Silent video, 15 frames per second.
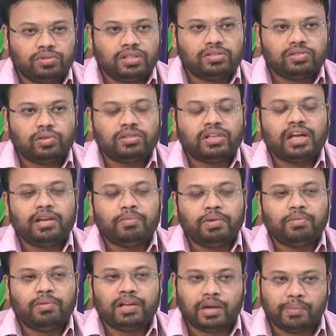ఉంది సో దాన్ని
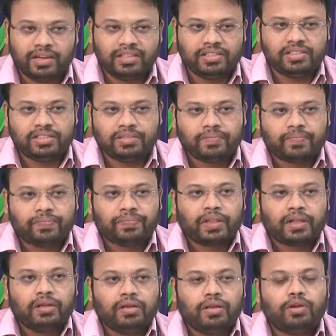మేము గమనించి
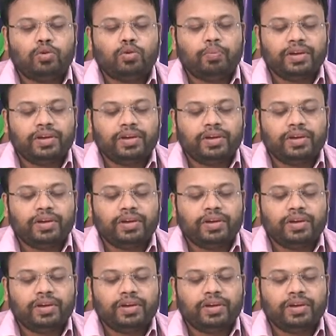ఎక్కువ